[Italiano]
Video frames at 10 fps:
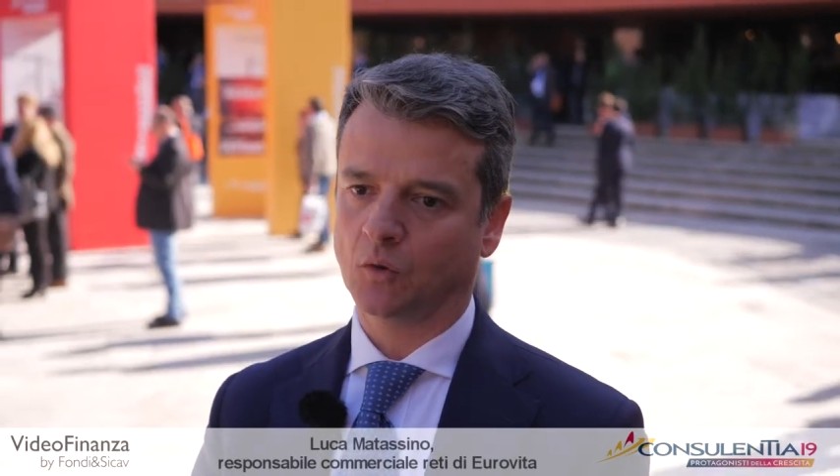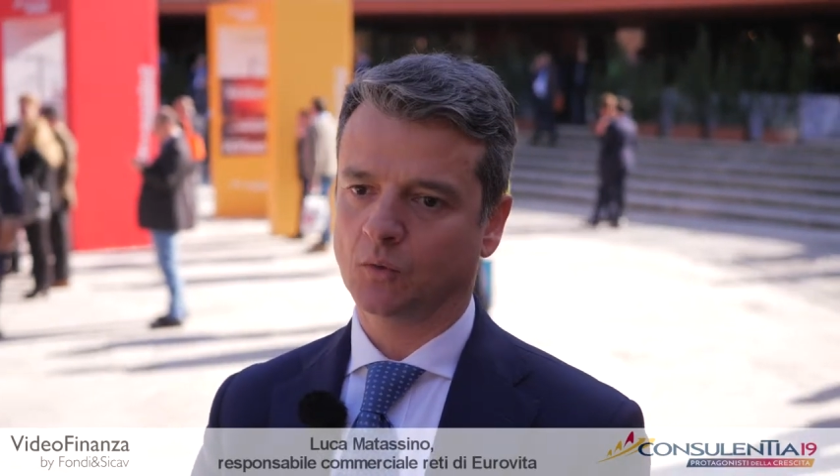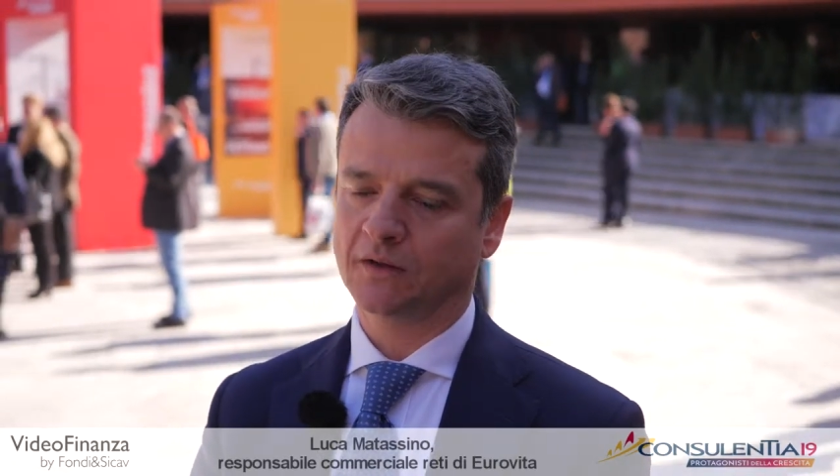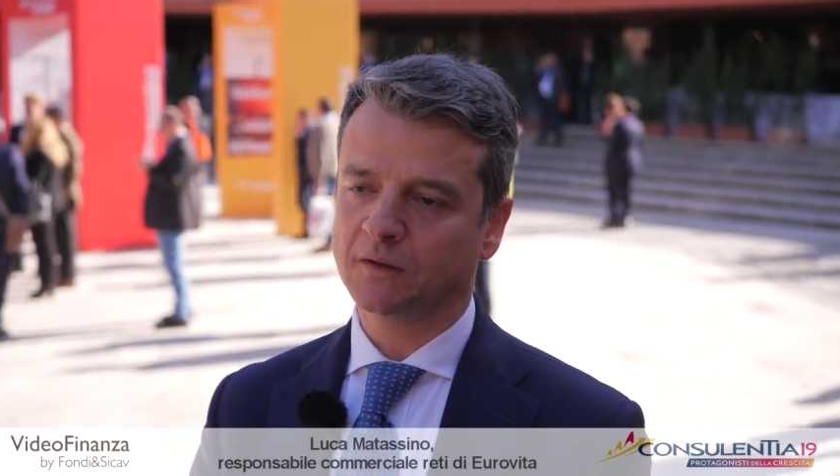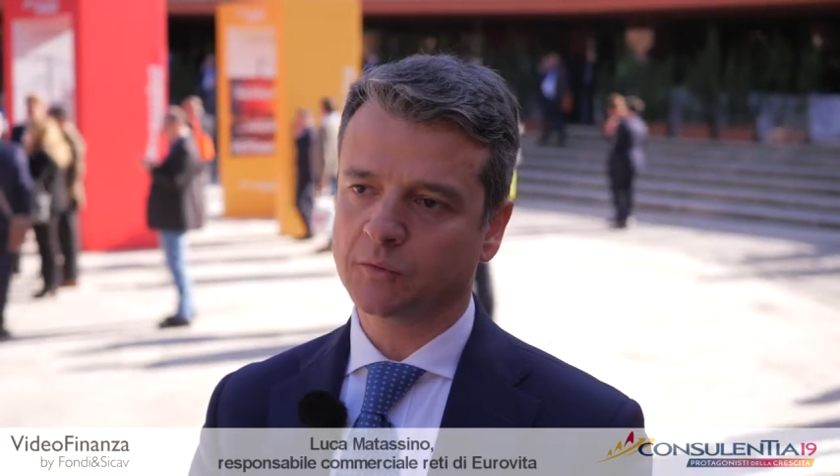
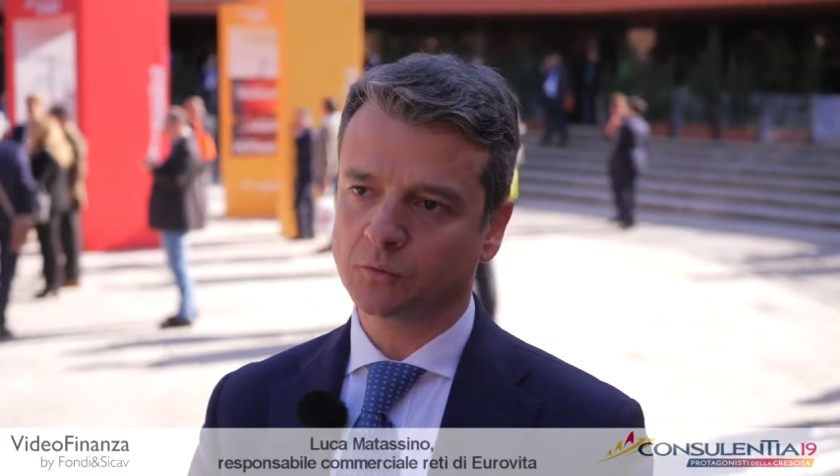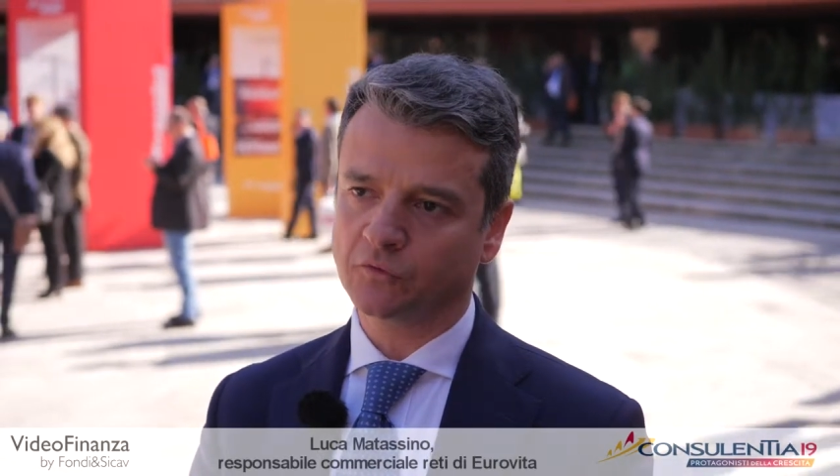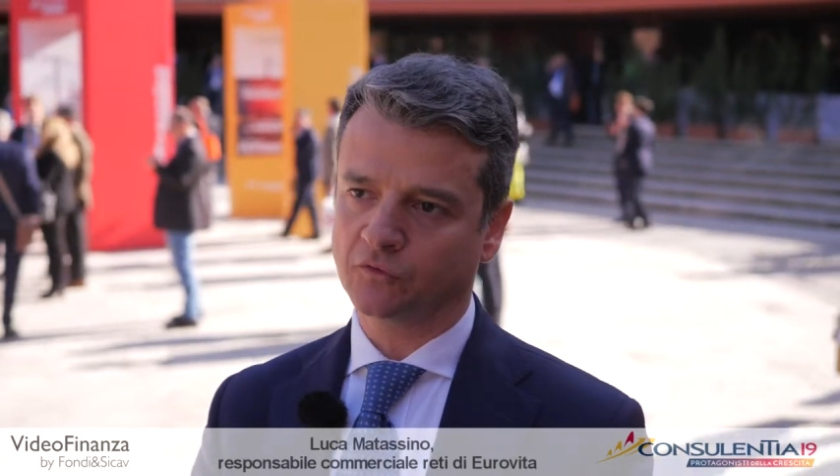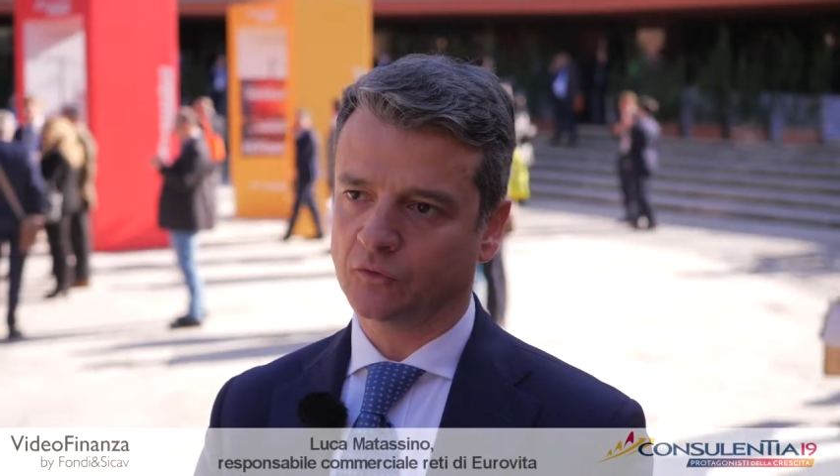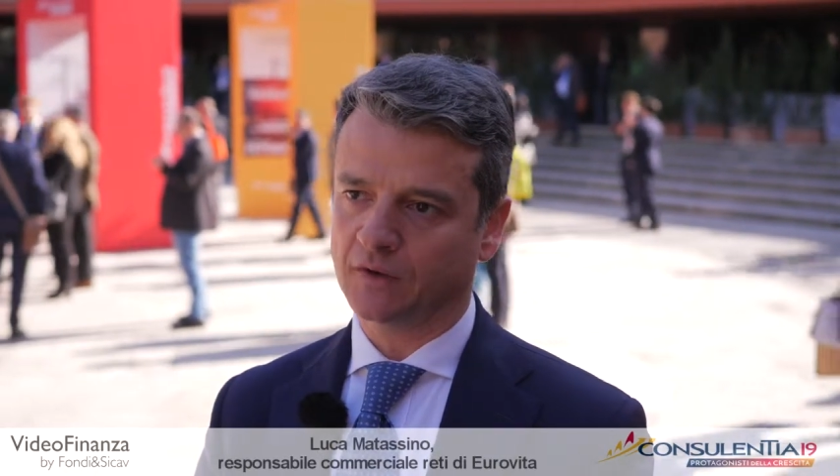una
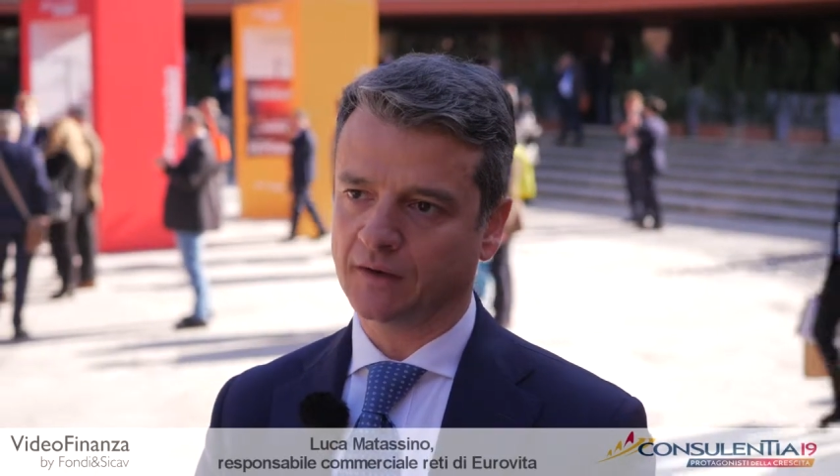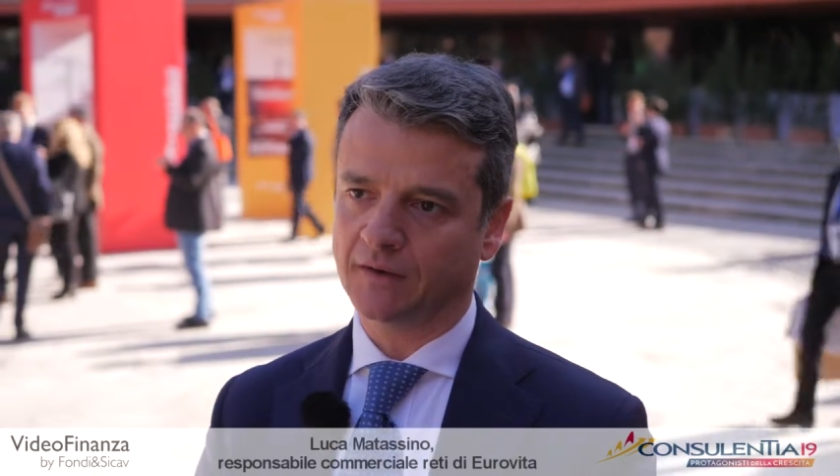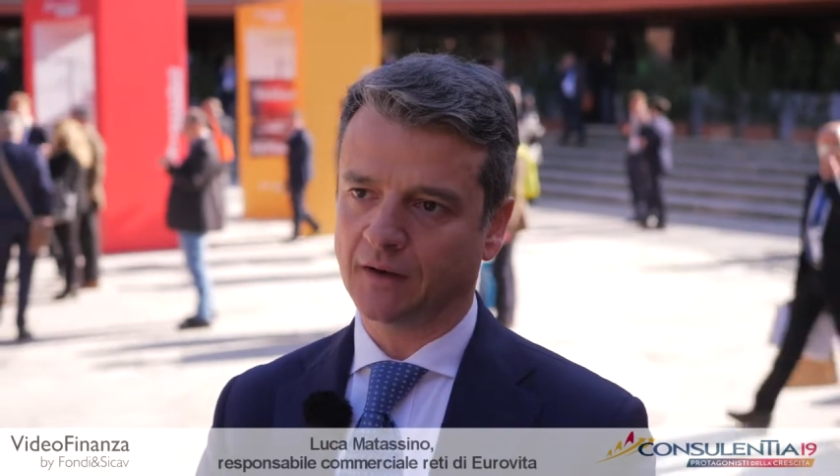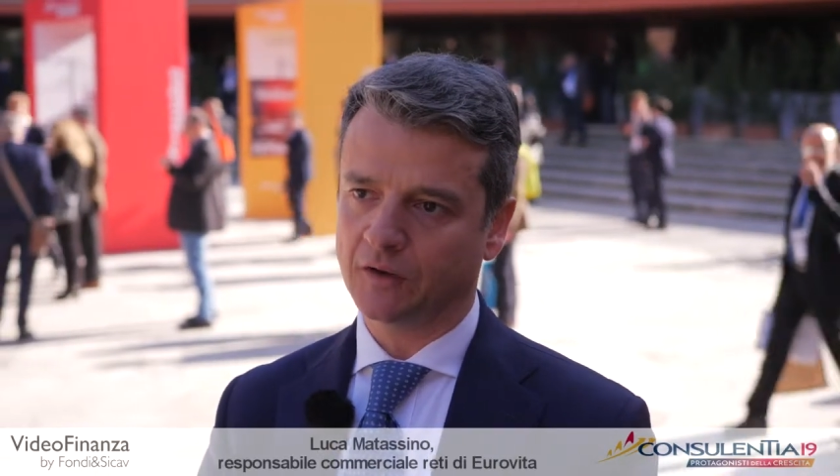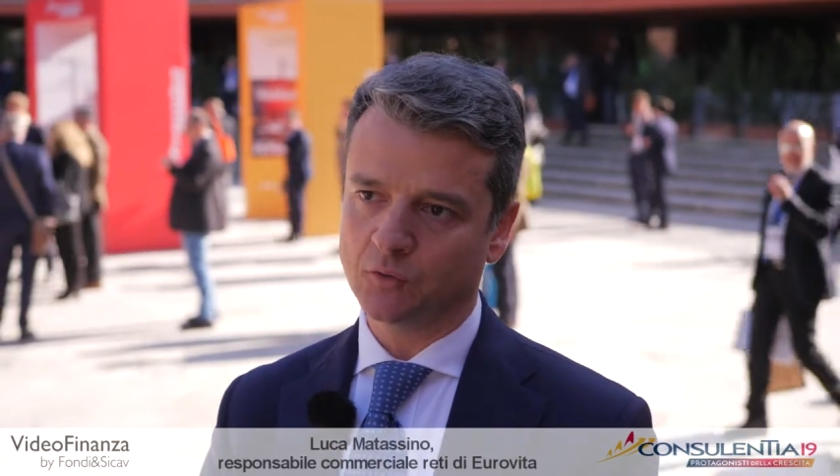diminuzione
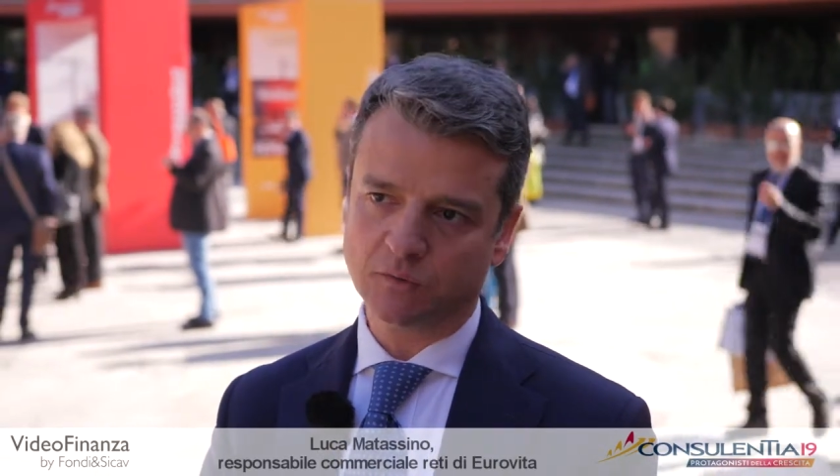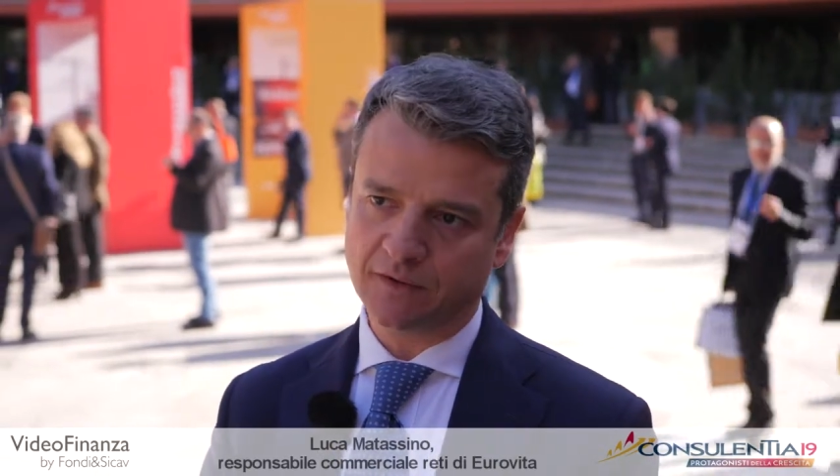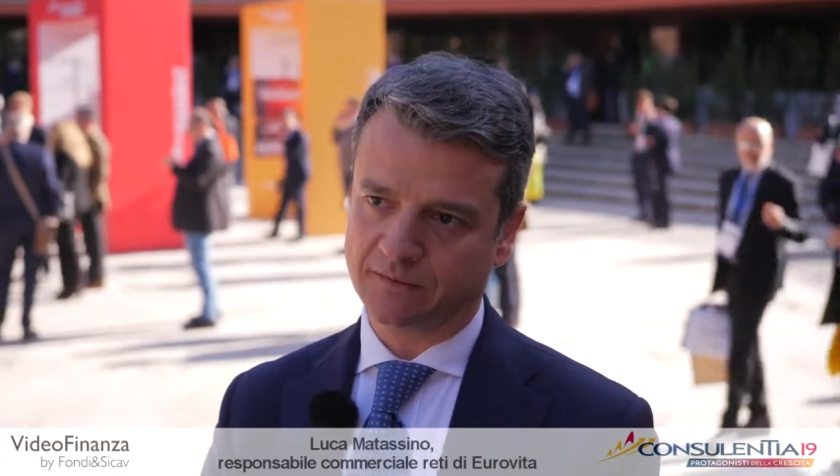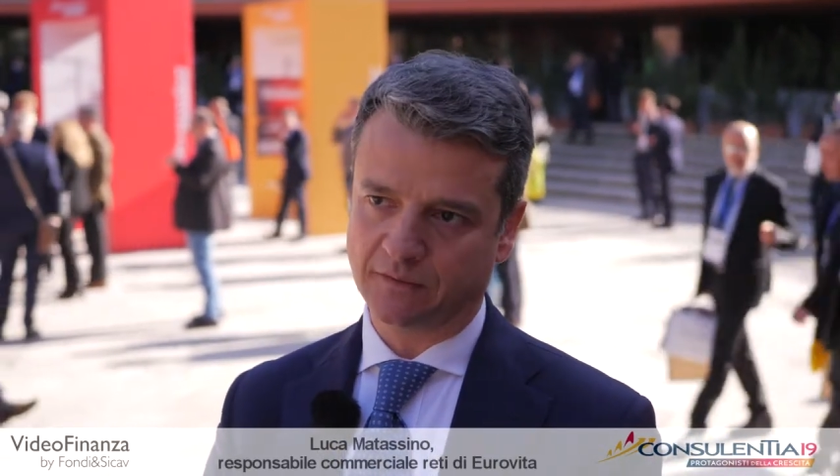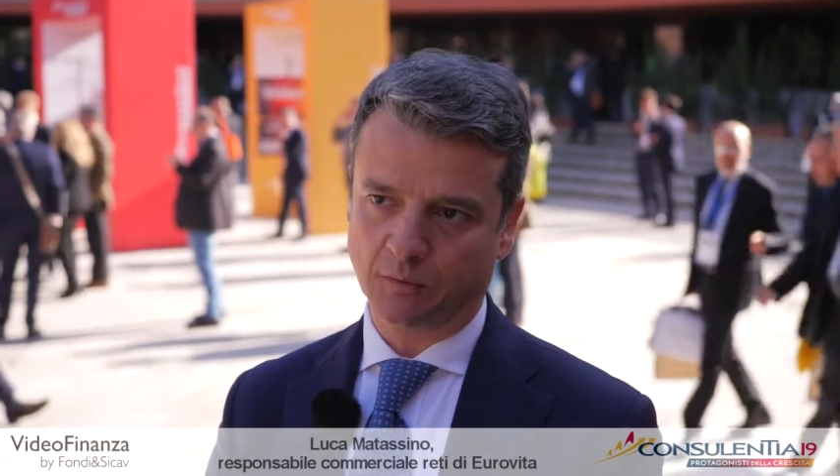delle
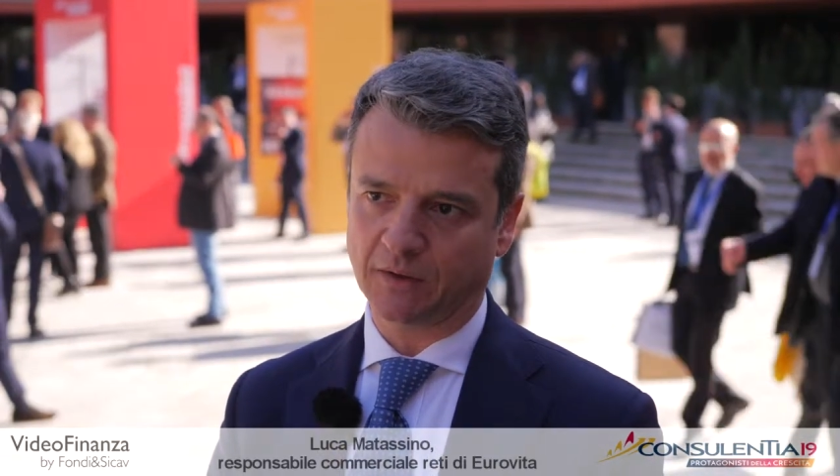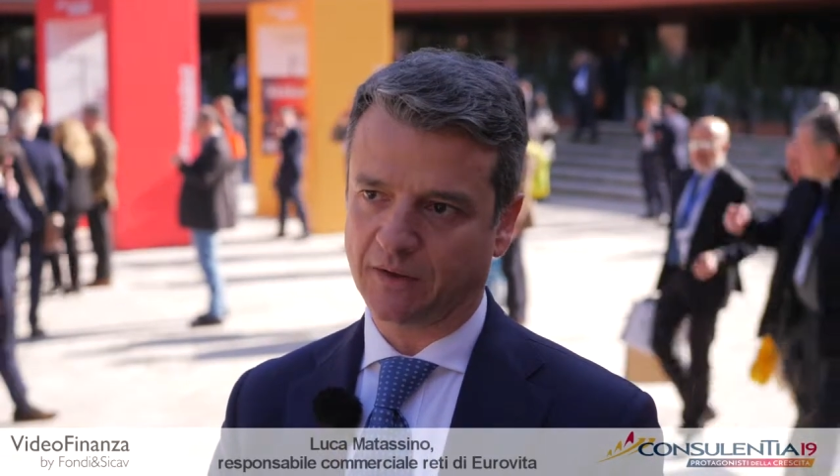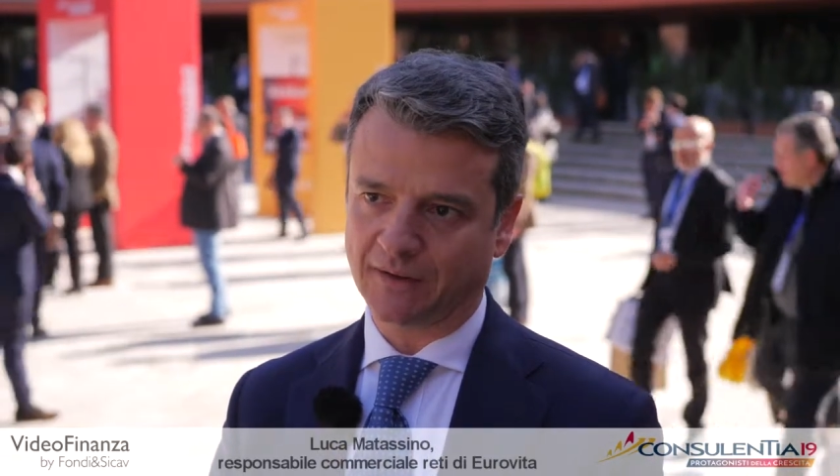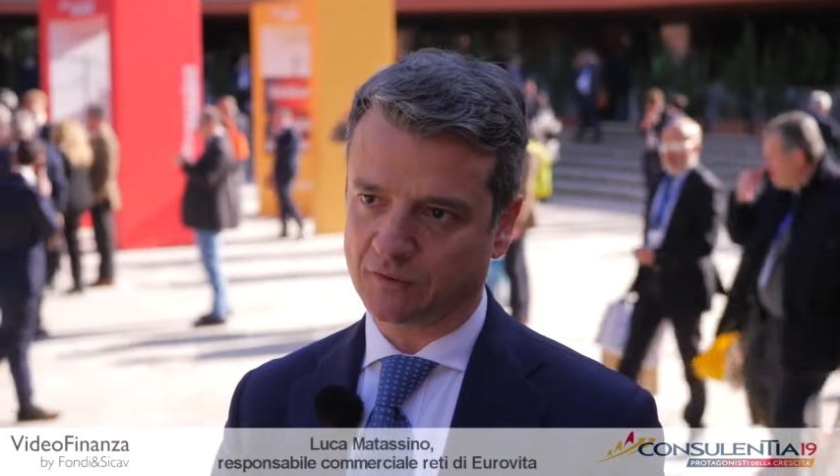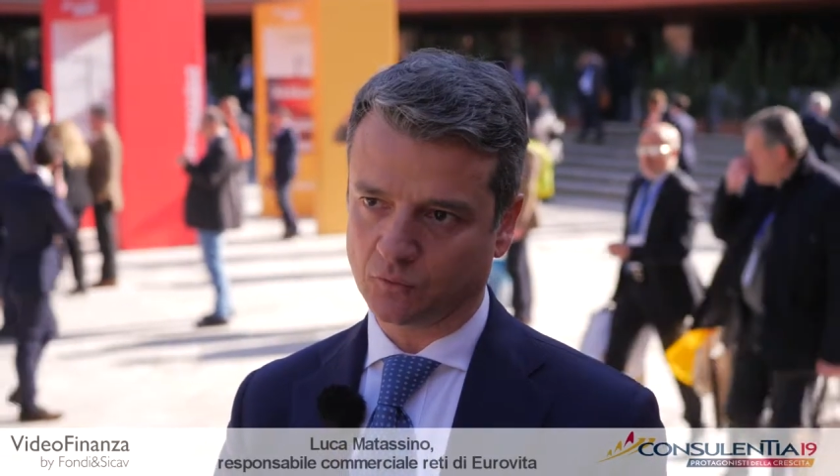unit,
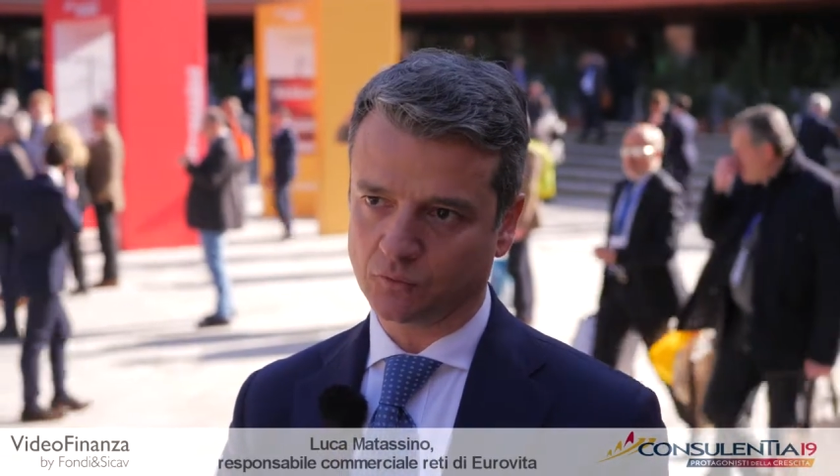quindi ad alto